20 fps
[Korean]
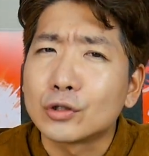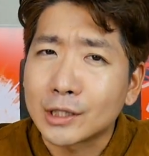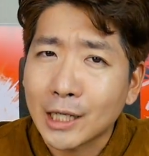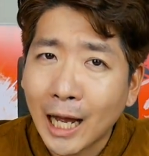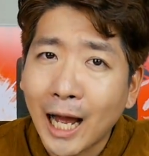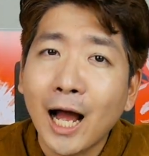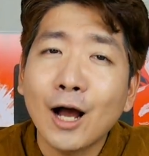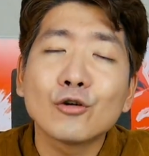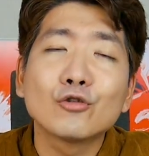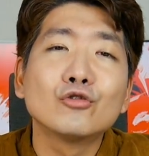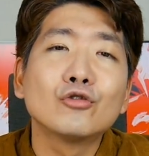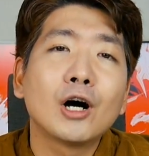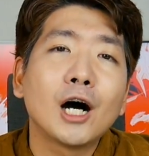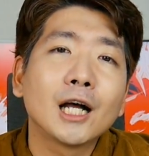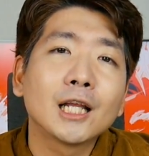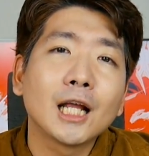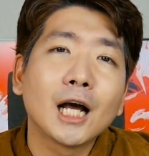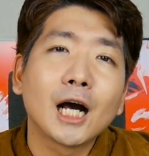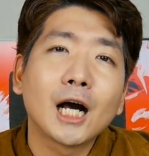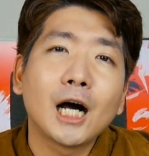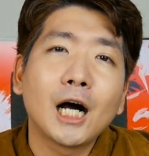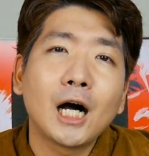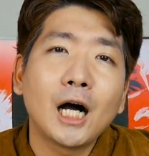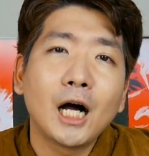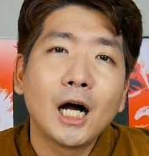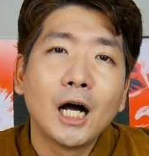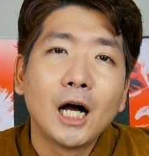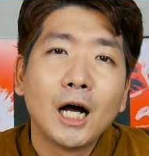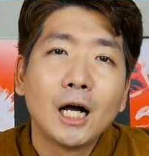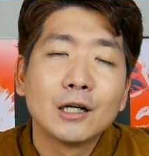자고
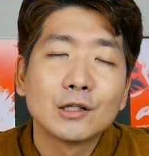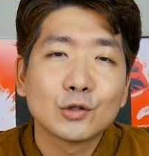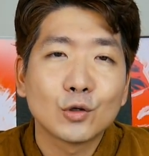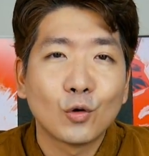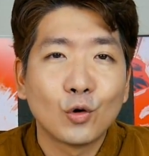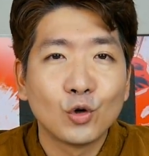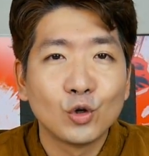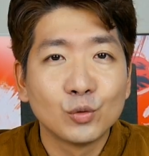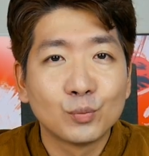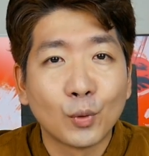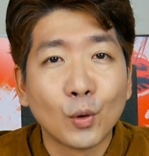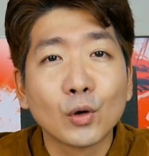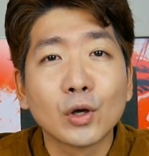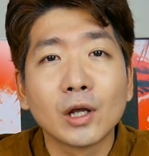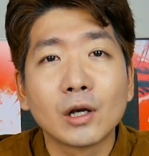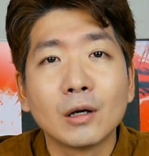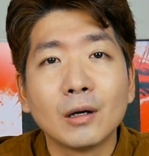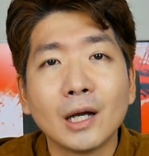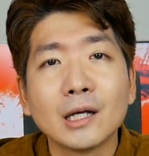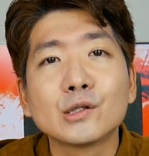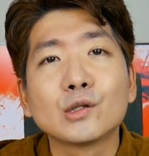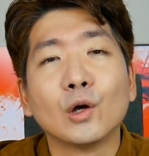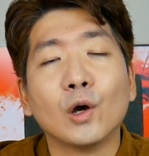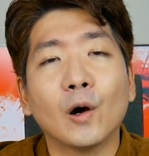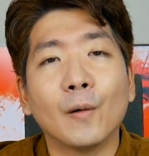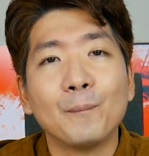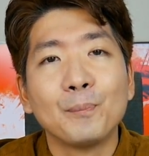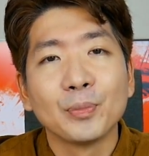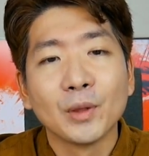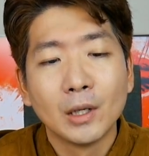하다가 서울로 복귀를
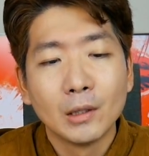했어요.